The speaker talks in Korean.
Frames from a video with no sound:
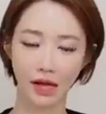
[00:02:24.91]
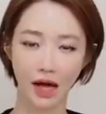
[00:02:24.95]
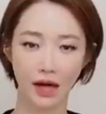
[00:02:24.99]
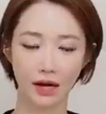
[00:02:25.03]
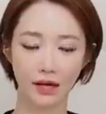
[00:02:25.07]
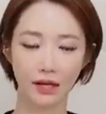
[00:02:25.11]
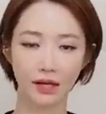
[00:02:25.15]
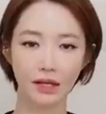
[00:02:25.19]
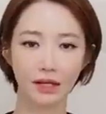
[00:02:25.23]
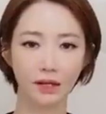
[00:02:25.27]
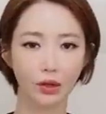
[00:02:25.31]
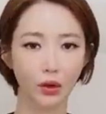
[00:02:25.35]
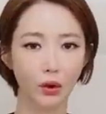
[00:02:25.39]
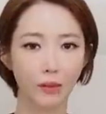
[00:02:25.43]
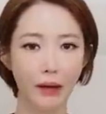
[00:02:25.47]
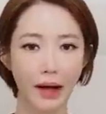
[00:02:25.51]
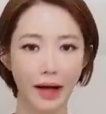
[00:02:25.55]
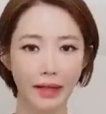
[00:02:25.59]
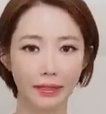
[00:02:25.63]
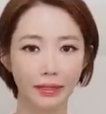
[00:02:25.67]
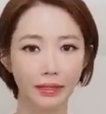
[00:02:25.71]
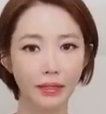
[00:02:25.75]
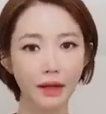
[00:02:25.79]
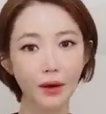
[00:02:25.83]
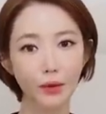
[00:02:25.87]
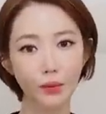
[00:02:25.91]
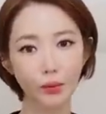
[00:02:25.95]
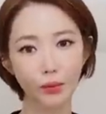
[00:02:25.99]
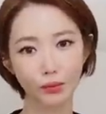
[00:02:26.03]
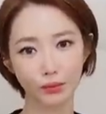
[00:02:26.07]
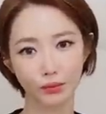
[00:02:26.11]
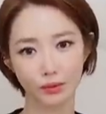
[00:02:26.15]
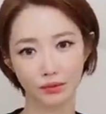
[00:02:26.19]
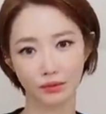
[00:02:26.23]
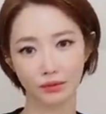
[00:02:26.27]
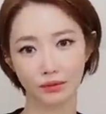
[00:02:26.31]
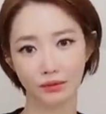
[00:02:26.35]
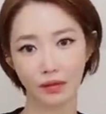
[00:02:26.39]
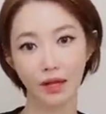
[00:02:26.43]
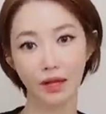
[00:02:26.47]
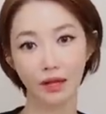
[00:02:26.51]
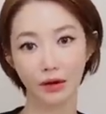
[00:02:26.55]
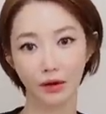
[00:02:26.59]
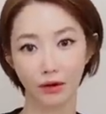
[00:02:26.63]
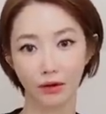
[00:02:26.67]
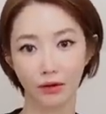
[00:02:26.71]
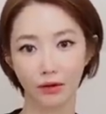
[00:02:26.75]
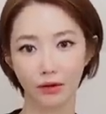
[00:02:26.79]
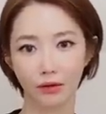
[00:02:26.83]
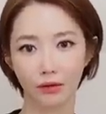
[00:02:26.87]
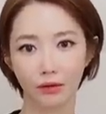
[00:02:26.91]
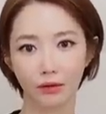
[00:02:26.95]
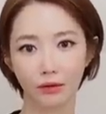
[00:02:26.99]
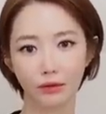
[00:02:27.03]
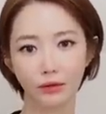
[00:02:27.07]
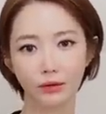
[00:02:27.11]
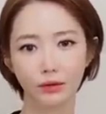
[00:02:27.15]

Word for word: 양이 더 많다고들 해요.